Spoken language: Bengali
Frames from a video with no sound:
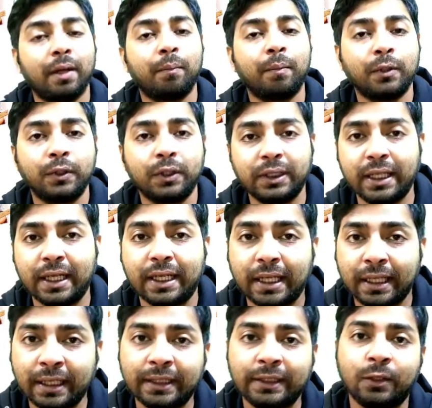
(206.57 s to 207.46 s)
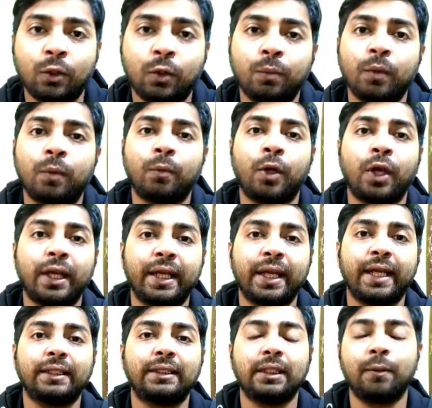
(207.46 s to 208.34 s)
মিউজিক ডিরেক্টর নিজে অনুপম রায়
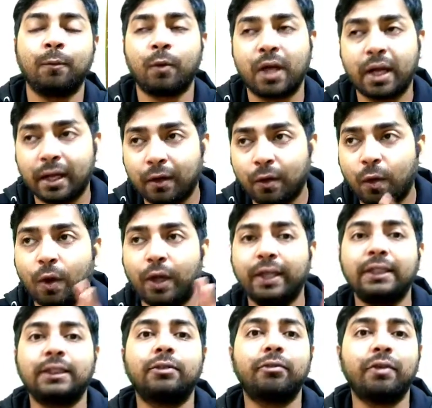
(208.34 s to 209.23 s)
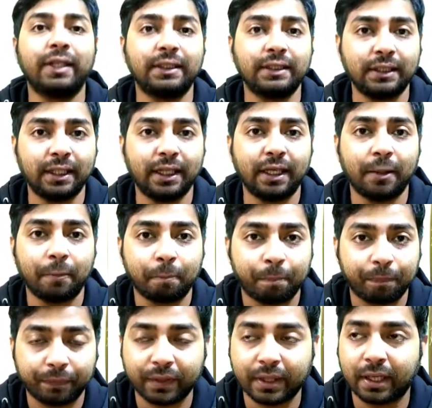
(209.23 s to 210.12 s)
গেয়েছেন এবং একটা কলেজ ফেস্টের
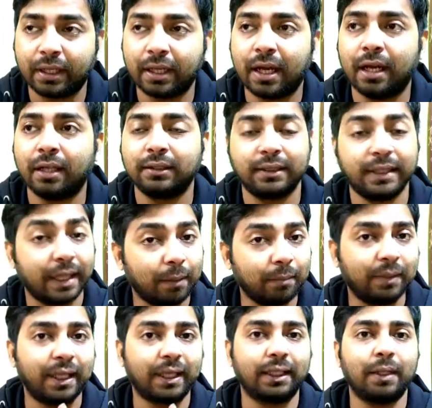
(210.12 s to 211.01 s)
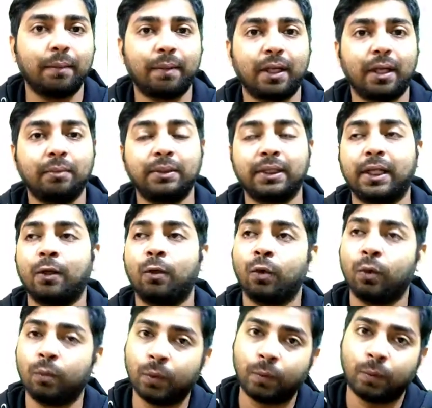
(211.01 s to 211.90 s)
একটা সেট দেখতে পেলাম যেখানে
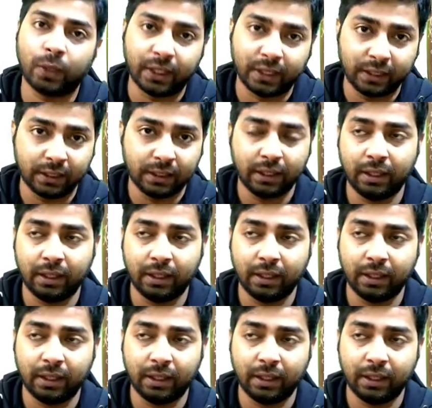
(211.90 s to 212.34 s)
অনুপম রায়